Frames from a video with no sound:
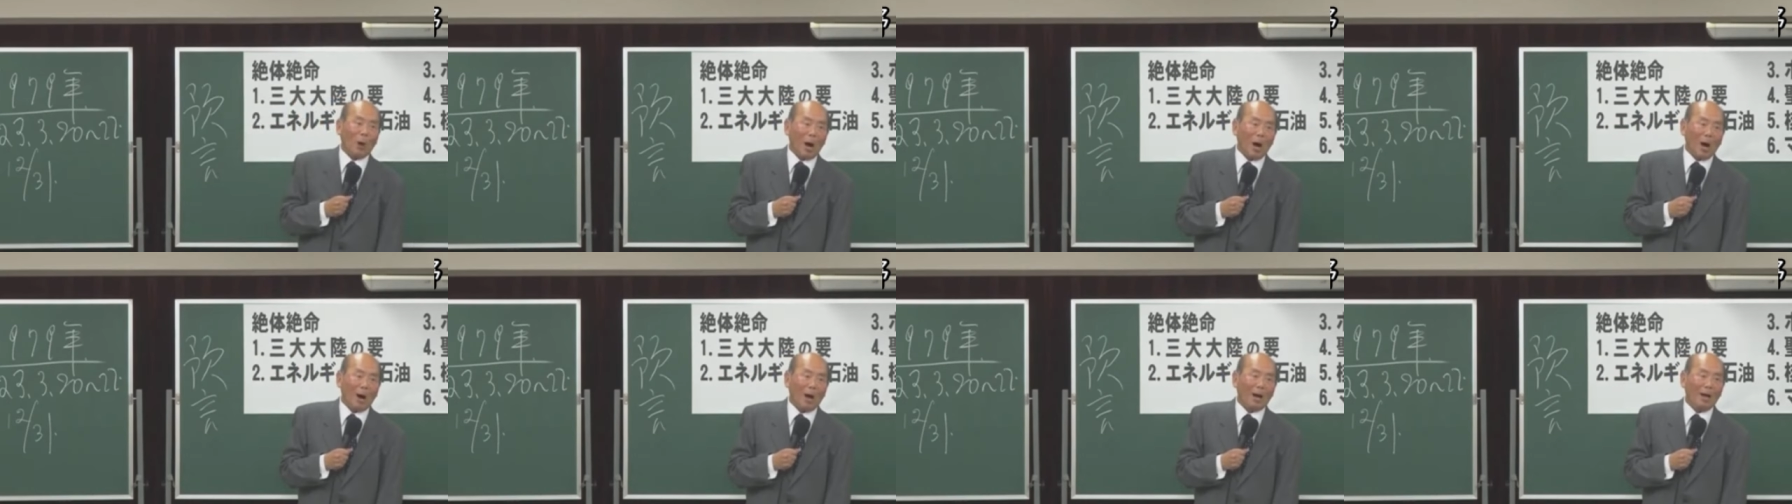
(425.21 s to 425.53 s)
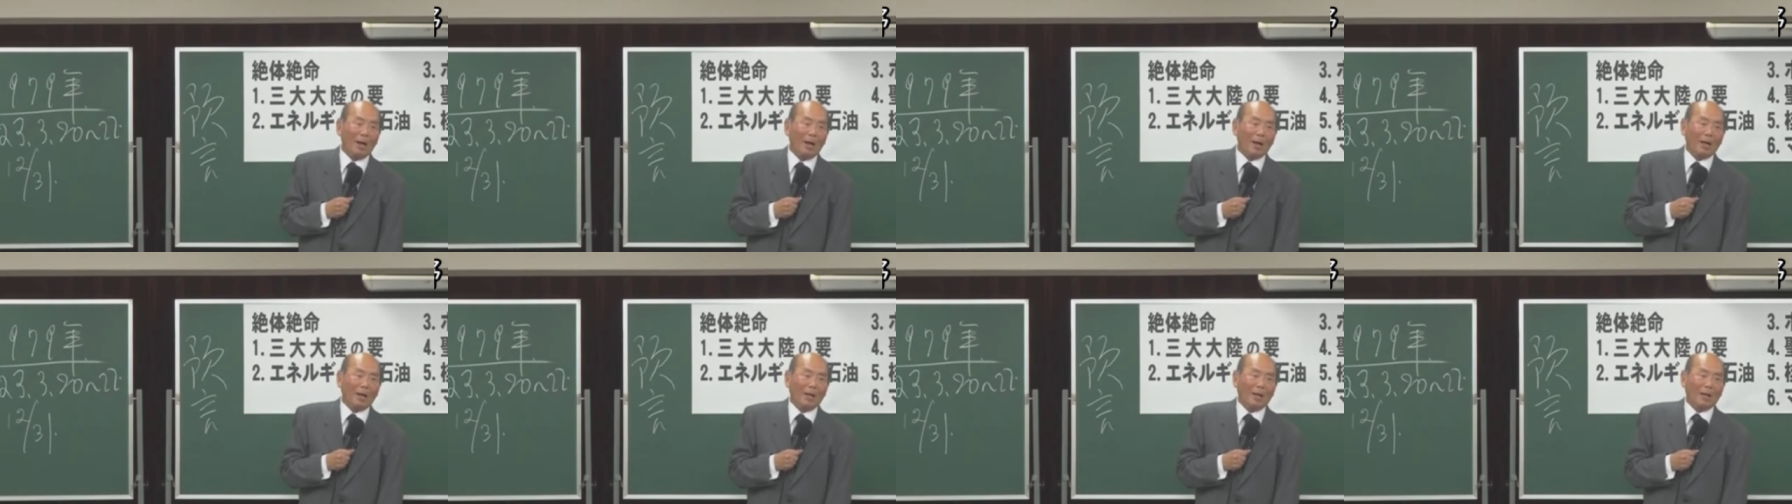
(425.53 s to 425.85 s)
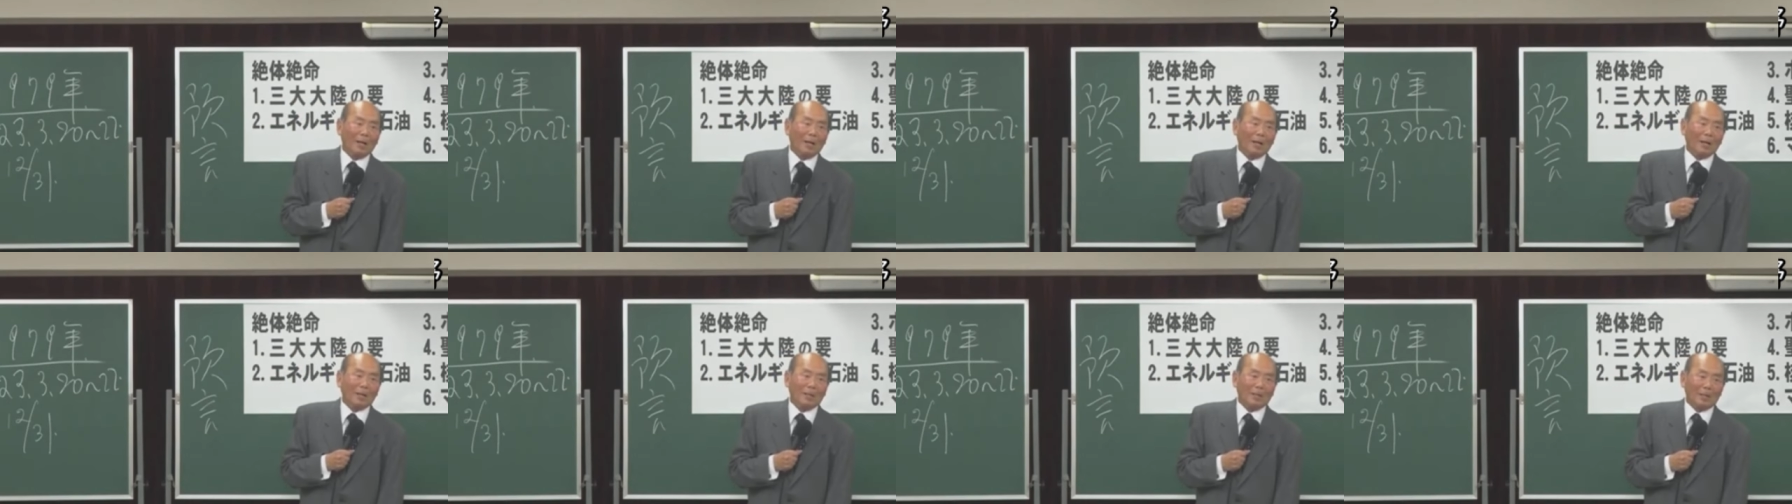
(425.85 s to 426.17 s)
が、
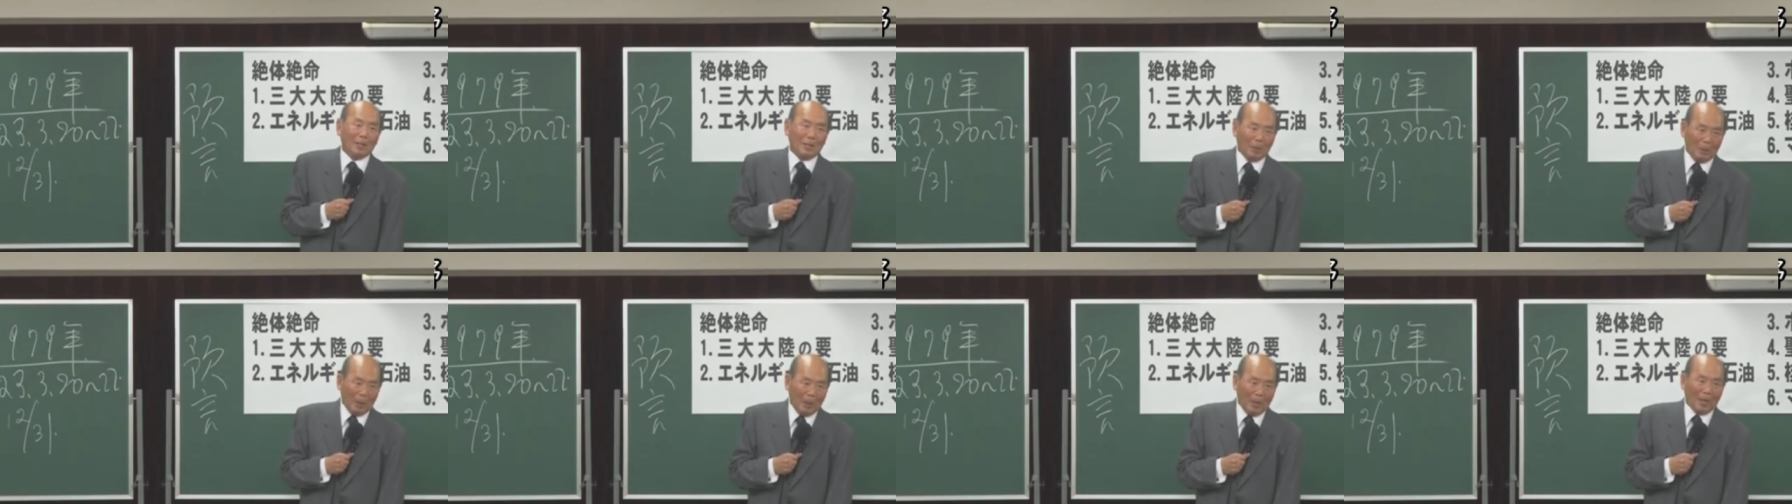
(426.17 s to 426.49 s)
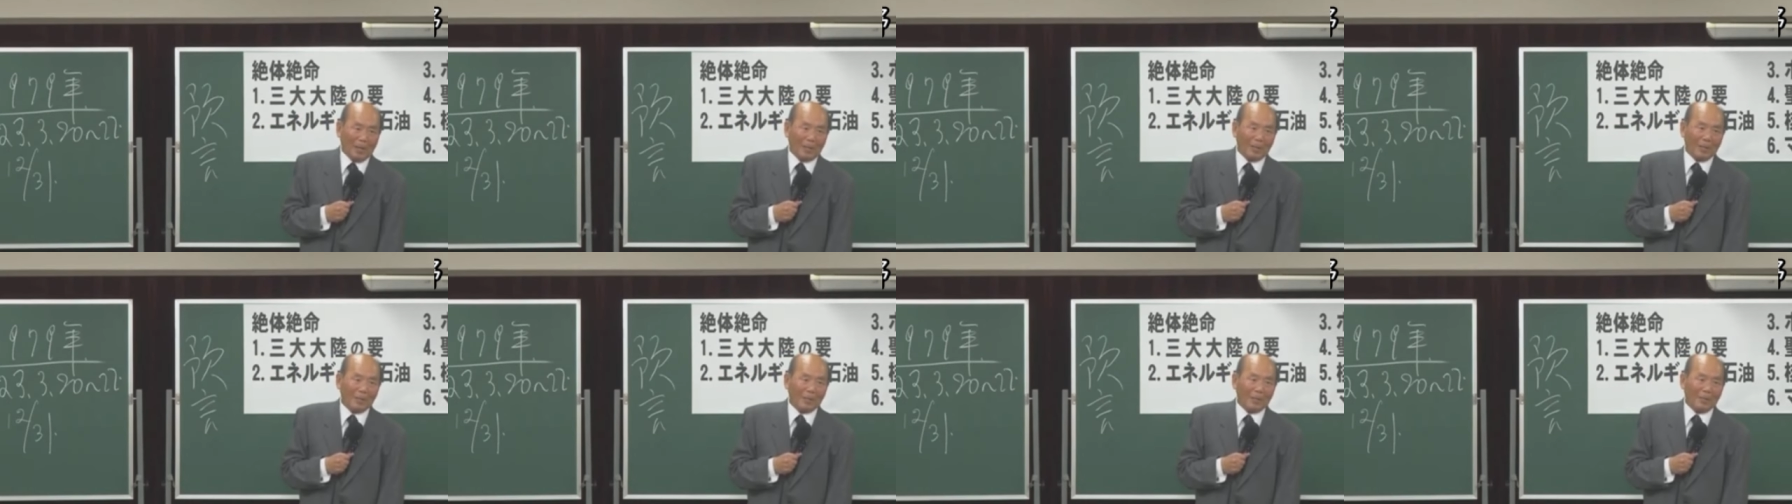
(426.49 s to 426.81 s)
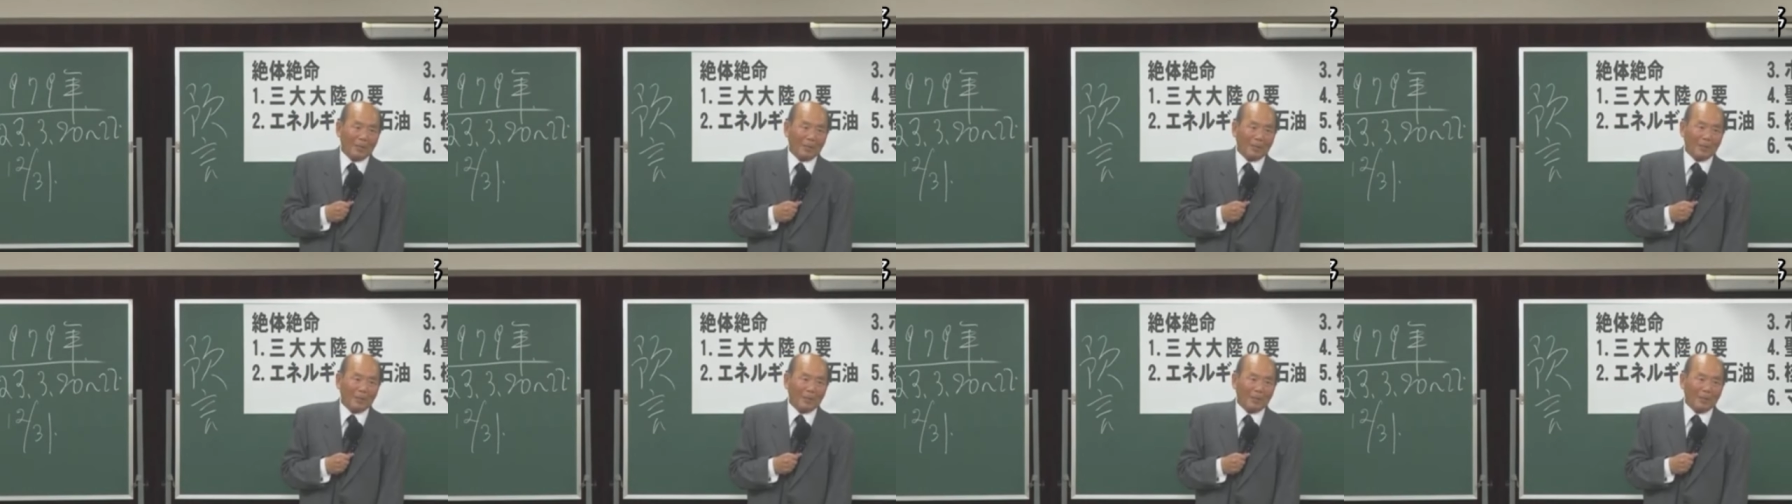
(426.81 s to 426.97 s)
では、